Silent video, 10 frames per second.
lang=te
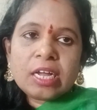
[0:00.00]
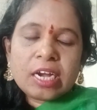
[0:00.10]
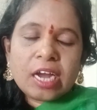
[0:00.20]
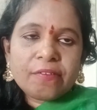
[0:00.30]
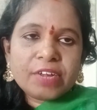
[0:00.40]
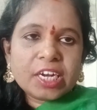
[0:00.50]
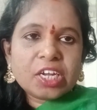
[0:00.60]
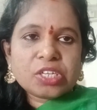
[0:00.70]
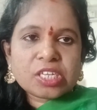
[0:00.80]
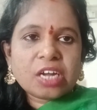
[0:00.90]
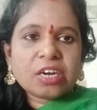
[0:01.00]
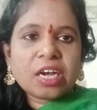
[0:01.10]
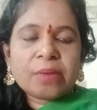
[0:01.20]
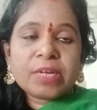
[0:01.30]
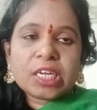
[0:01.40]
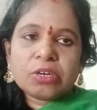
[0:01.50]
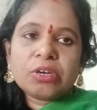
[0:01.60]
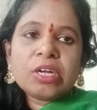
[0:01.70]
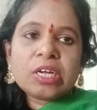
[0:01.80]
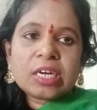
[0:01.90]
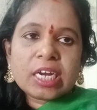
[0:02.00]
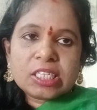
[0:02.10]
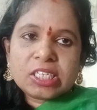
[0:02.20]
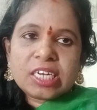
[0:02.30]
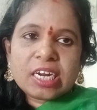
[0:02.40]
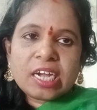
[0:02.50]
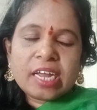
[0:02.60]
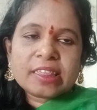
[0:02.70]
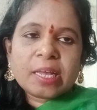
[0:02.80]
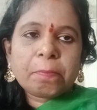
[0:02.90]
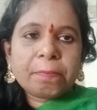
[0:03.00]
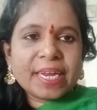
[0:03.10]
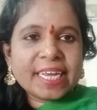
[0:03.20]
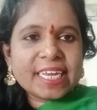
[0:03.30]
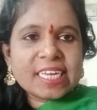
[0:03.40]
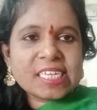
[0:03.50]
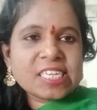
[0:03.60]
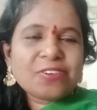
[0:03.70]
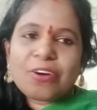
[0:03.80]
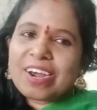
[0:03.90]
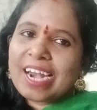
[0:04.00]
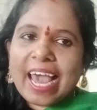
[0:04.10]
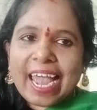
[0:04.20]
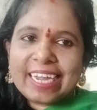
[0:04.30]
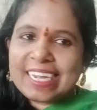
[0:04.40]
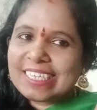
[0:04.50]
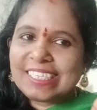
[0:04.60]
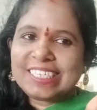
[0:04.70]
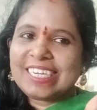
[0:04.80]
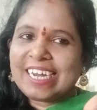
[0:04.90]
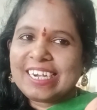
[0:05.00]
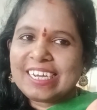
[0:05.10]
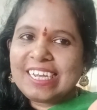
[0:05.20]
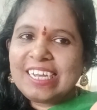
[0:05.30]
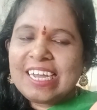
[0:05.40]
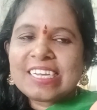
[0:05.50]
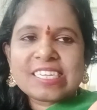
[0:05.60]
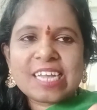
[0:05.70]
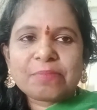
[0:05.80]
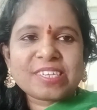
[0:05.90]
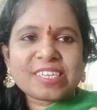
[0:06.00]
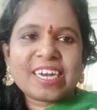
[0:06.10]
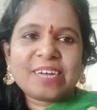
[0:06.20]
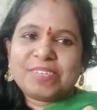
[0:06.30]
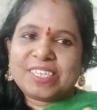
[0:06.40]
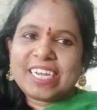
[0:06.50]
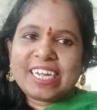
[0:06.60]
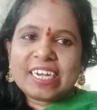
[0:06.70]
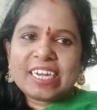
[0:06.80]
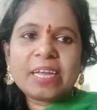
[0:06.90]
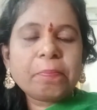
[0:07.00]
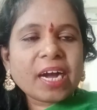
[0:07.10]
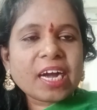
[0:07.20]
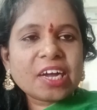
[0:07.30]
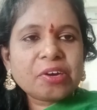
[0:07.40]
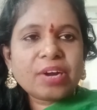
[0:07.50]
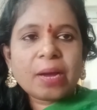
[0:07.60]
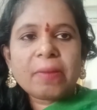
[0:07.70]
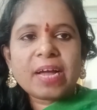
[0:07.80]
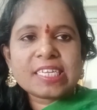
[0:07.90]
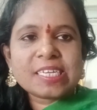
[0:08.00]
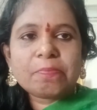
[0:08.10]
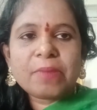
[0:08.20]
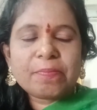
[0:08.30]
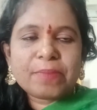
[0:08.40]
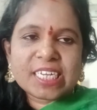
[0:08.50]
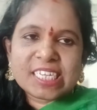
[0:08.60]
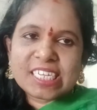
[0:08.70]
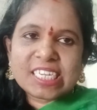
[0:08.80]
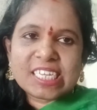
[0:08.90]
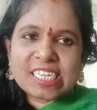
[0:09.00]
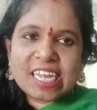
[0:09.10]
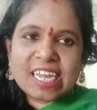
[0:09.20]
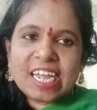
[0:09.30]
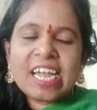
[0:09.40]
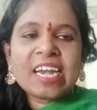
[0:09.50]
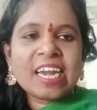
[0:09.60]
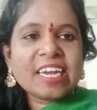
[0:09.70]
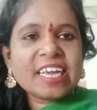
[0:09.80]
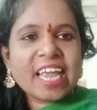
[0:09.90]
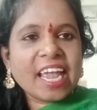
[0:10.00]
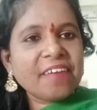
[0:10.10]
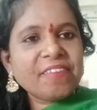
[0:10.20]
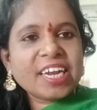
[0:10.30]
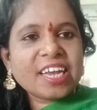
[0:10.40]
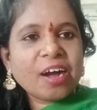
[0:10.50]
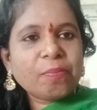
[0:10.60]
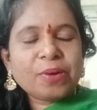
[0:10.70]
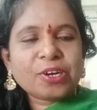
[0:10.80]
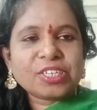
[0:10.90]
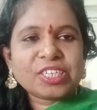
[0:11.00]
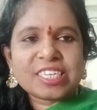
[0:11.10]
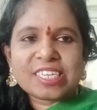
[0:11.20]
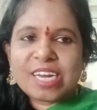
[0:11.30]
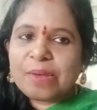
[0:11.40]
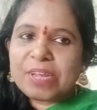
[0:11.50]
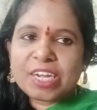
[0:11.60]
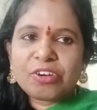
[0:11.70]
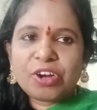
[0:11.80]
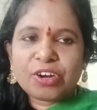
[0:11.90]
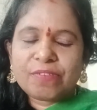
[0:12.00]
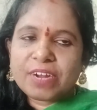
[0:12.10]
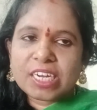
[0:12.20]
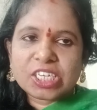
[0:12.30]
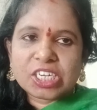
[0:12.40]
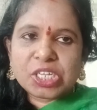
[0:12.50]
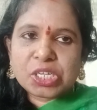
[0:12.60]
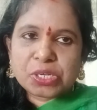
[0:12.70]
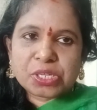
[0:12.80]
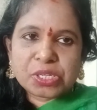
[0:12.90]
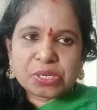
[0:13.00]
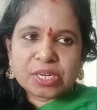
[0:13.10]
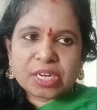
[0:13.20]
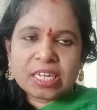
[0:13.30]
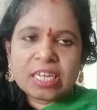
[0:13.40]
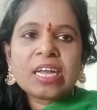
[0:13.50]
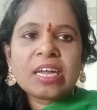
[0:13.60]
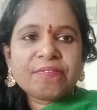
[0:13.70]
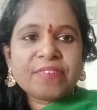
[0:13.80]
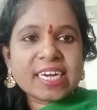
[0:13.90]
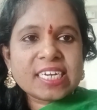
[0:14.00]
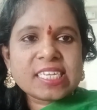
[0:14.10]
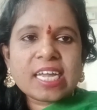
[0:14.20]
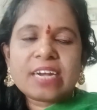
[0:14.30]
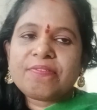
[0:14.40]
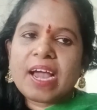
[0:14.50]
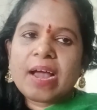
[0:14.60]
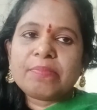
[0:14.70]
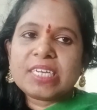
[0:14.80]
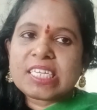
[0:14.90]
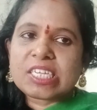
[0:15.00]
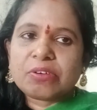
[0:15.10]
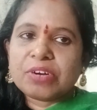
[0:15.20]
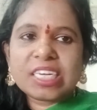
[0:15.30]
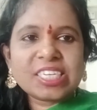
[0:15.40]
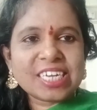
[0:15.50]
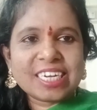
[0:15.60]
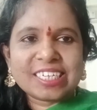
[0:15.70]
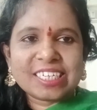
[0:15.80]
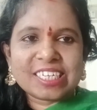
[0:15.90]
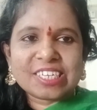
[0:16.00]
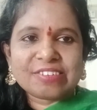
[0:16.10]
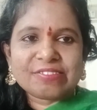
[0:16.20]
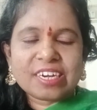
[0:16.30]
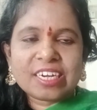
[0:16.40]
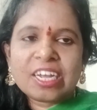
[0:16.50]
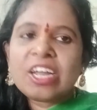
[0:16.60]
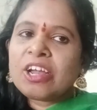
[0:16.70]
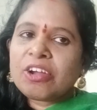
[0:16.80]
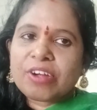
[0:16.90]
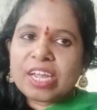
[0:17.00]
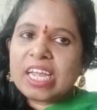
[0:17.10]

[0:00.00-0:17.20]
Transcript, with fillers: నా వీడియోస్ కనుక మీకు నచ్చినట్లయితే ప్లీజ్ ఒక లైక్ ఇచ్చేయండి సబ్స్క్రైబ్ చేయండి పక్కన ఉన్న బెల్ సింబల్ ప్రెస్ చేస్తే నేను ఏ వీడియో అప్లోడ్ చేసినా మీకు నోటిఫికేషన్స్ వస్తుంటాయి ఫ్రెండ్స్ అండ్ ఫ్యామిలీస్ కూడా షేర్ చేస్తున్నాను ఓకే